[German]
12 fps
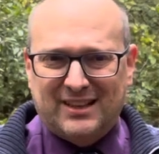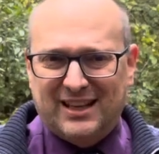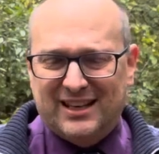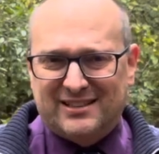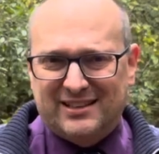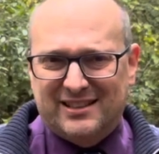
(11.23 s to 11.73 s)

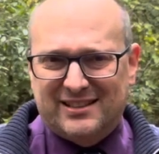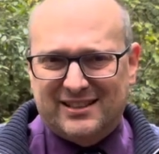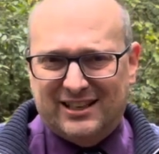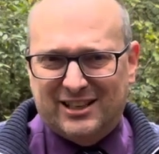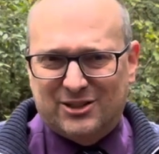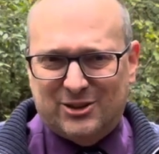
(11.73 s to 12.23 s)
Es
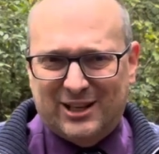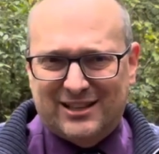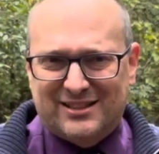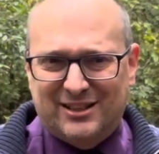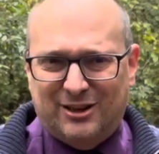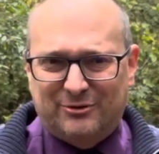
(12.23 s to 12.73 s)
ist also
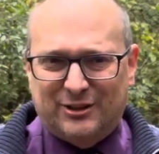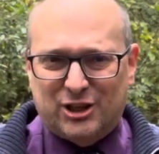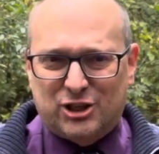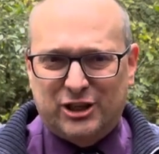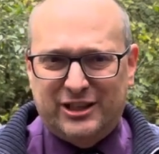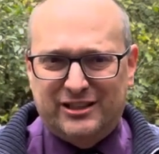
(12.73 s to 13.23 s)
jetzt auf der
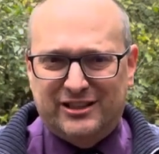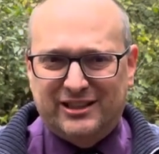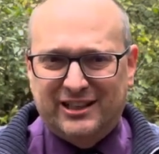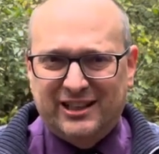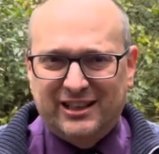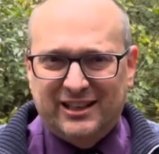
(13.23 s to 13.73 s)
Schiene
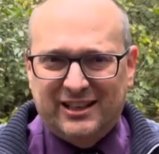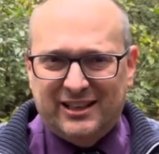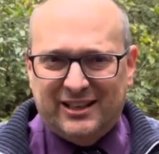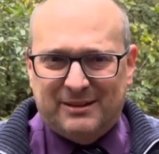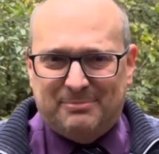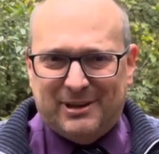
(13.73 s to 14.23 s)

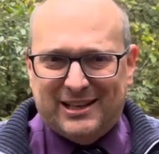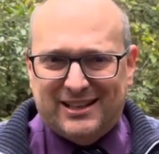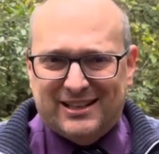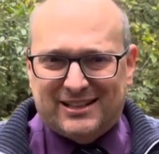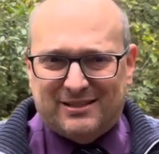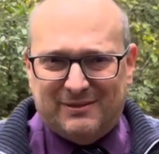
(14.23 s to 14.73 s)

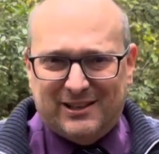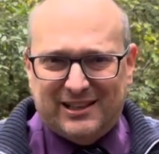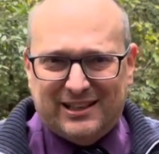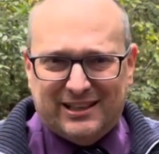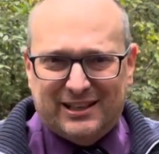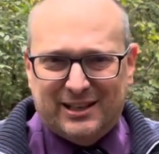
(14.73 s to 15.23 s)

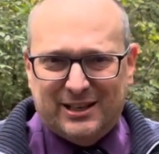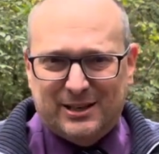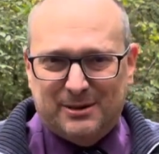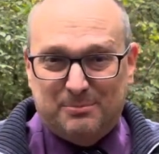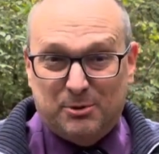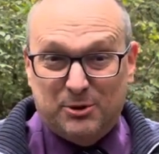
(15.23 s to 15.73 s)
BSW,
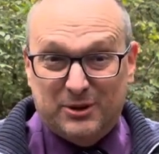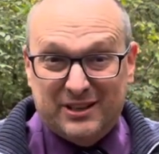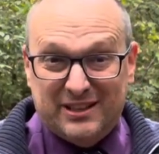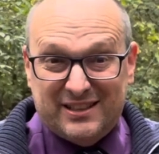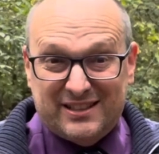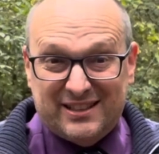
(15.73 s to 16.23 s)

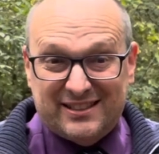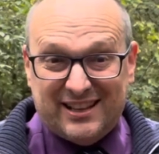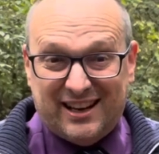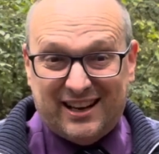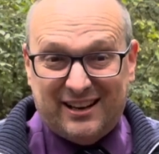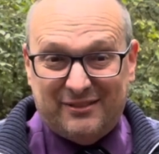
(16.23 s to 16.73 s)
Bündnis
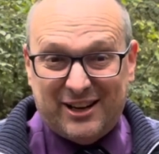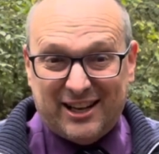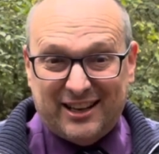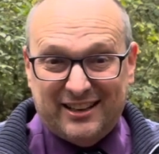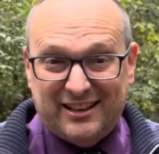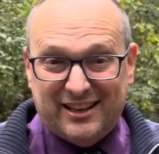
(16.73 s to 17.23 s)
Sarah
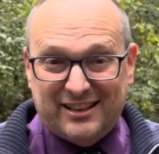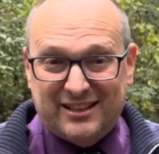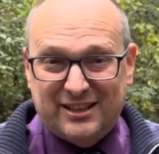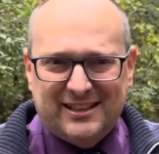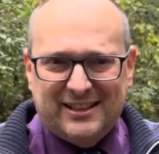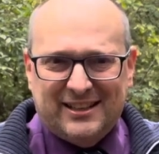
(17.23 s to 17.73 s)

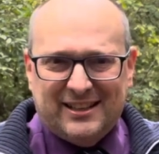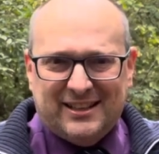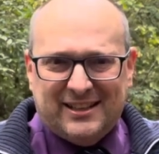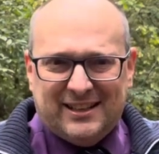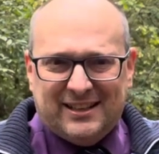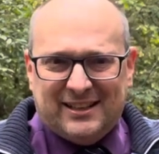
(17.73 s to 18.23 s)
Wagenknecht.
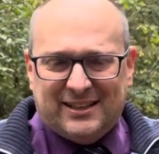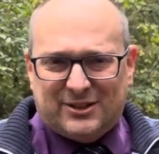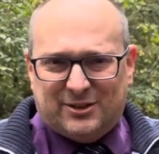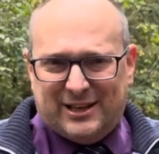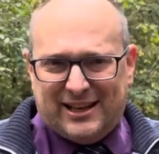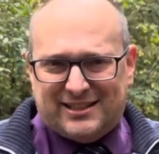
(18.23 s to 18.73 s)

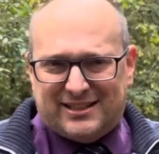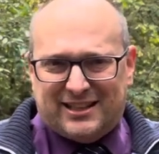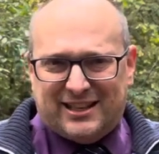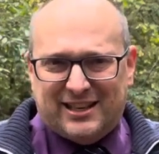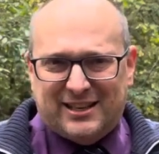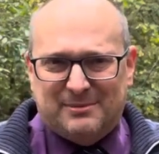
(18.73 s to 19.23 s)

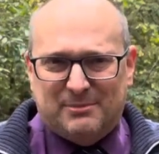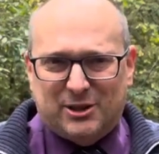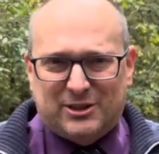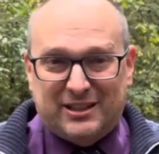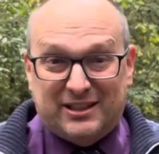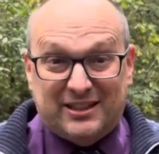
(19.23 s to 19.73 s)
Zunächst
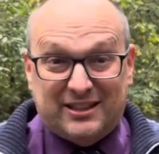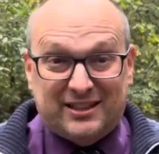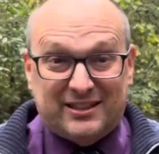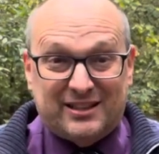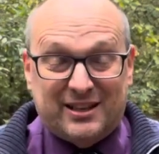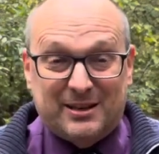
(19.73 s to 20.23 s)
möchte ich
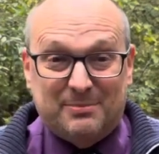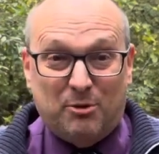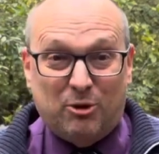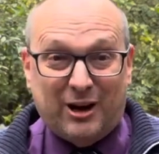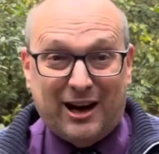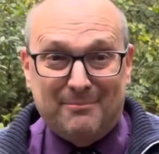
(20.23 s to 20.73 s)
das
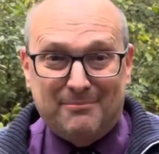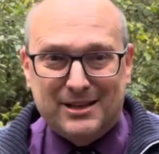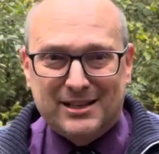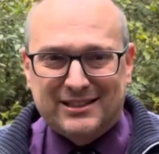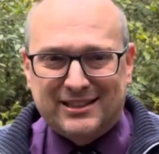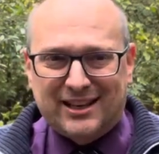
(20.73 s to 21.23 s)
Programm
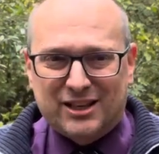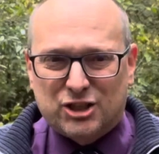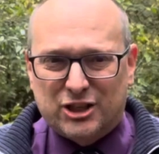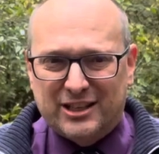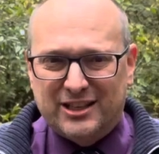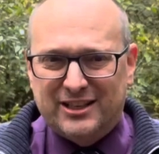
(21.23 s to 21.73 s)

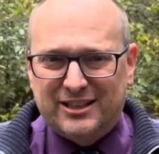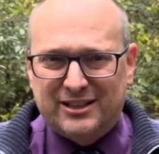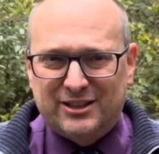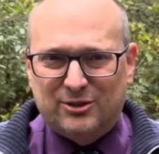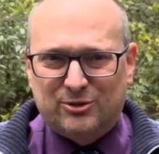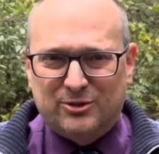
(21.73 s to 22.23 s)
darstellen
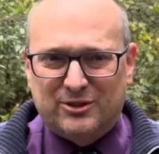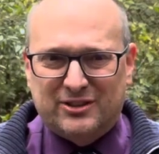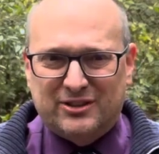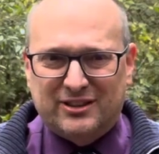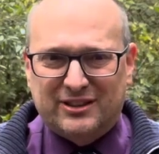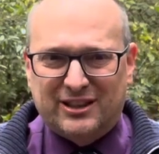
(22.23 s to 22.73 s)

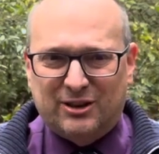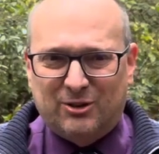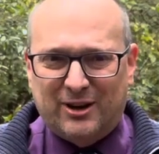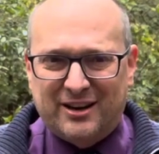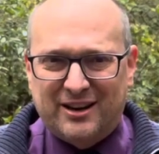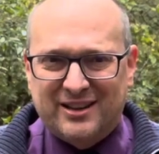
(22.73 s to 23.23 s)
und genau
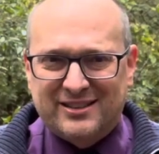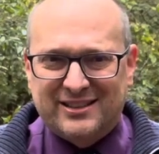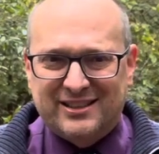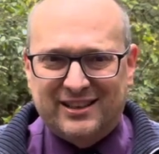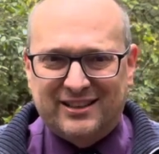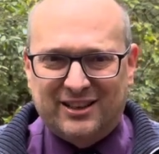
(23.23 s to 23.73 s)

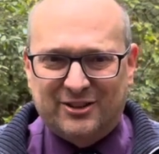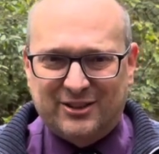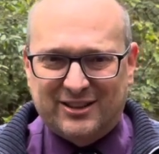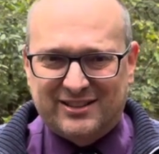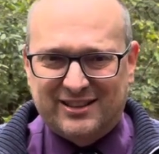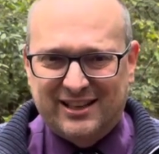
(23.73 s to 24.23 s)
analysieren. Also
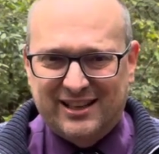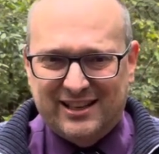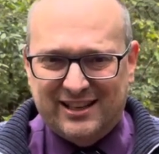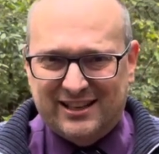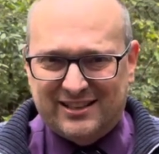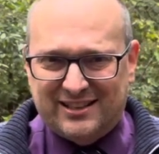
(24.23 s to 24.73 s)
das
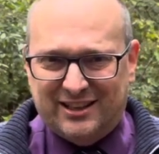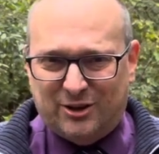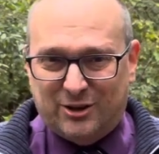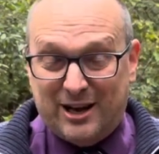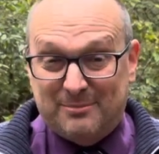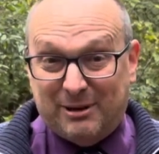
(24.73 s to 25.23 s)
ist ja
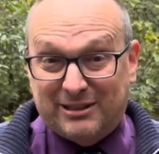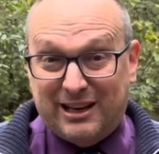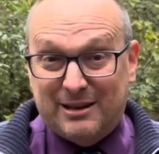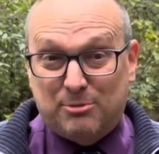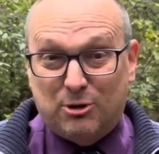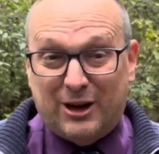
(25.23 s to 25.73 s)
noch kein
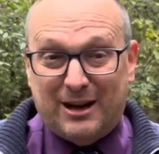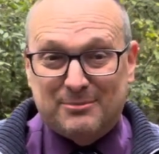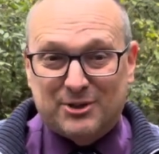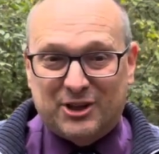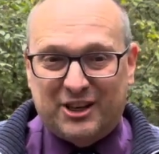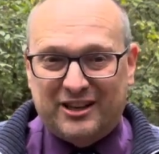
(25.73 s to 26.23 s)
Parteiprogramm,
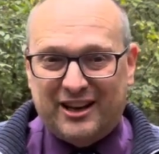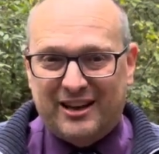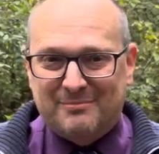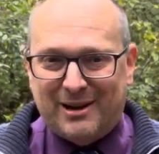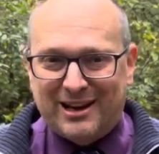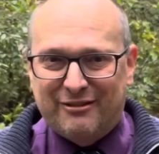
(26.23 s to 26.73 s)
sondern
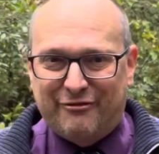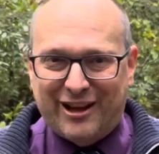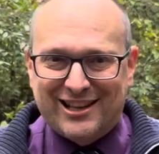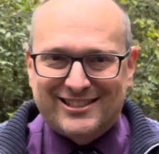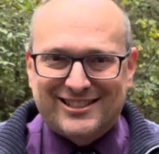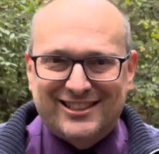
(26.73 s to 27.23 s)
ein
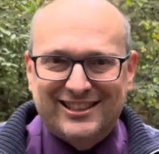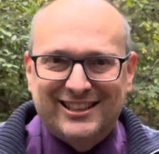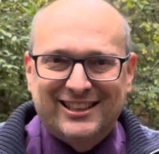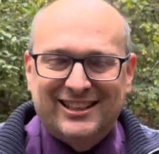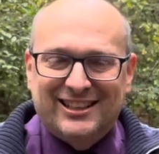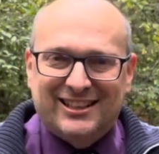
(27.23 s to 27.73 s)
Manifest,
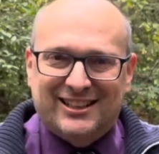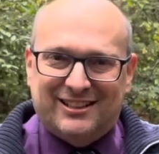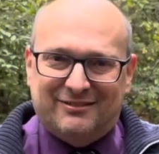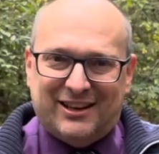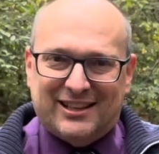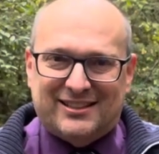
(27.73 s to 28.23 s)

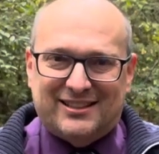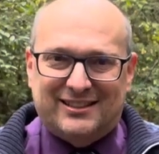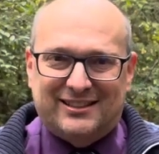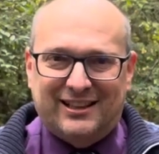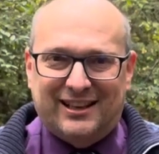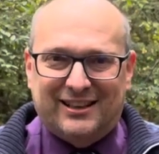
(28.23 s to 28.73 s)

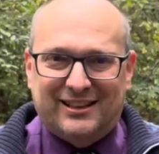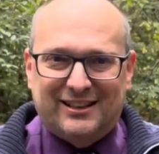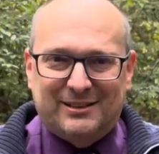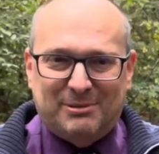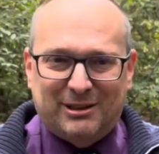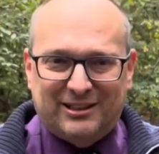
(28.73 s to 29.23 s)
was der
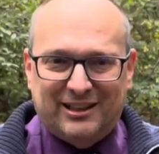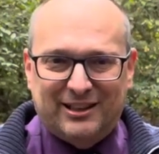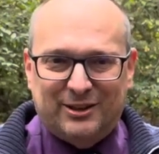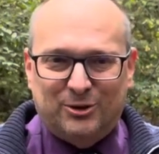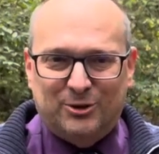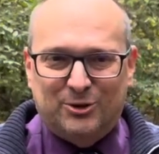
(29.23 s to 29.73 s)

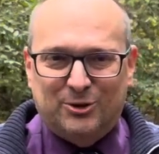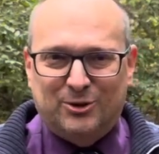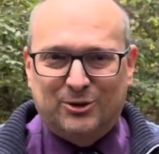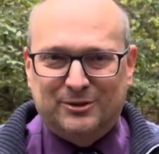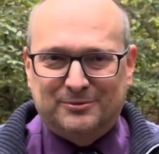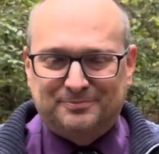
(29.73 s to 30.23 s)

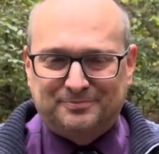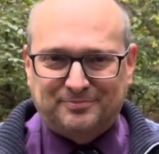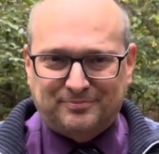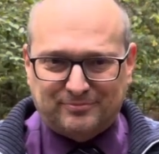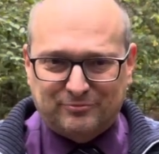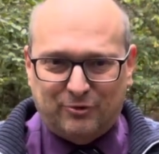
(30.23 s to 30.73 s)
Parteigründung
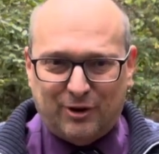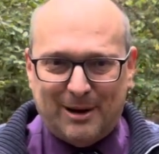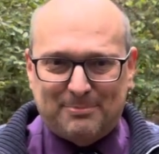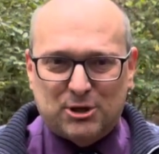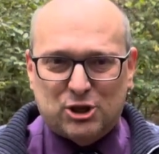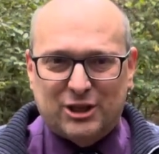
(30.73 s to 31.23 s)

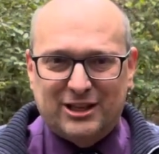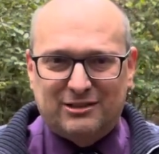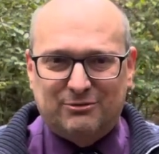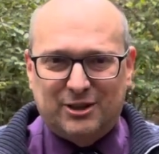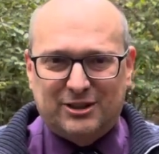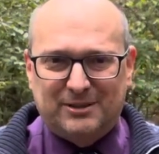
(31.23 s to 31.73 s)
vorab gestellt
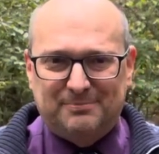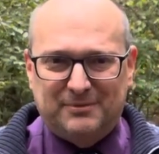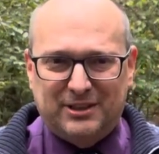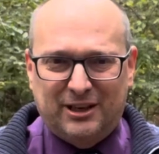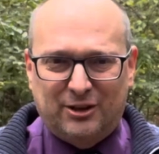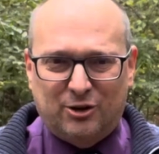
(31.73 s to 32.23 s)
wird,
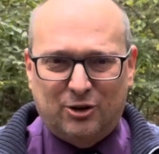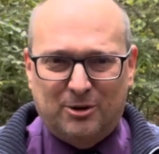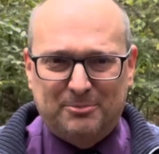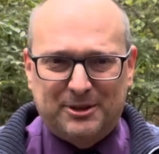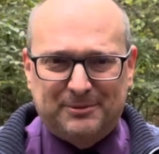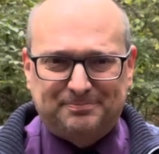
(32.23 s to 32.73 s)
die ja noch
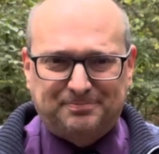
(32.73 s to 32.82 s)
kommt.